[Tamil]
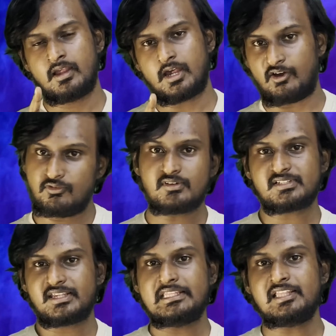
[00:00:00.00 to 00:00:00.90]
அஃப்கோர்ஸ் அதை
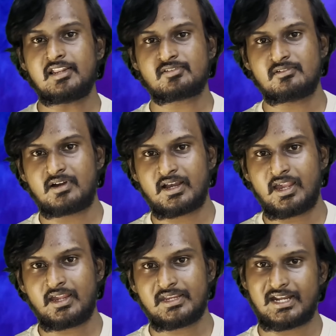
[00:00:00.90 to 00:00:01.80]
ஹிந்தியில் சொல்லுவாங்க
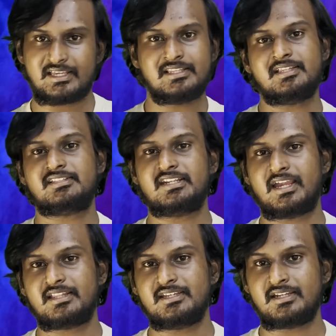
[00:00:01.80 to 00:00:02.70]
எனக்கு ஹிந்தி தெரியாது